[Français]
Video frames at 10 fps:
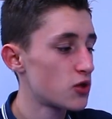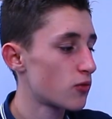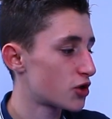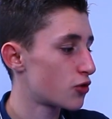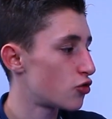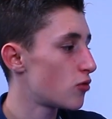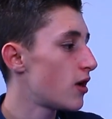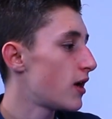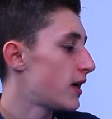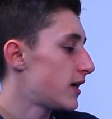mis sur la chaîne YouTube,
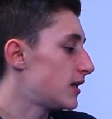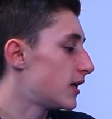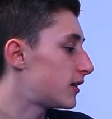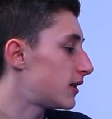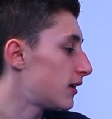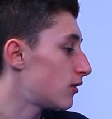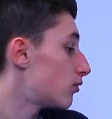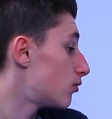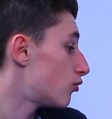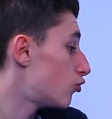il était,
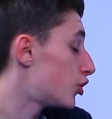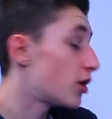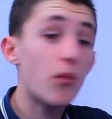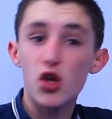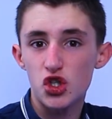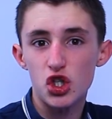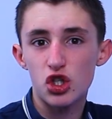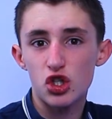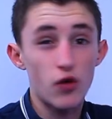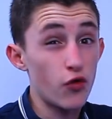euh, basique.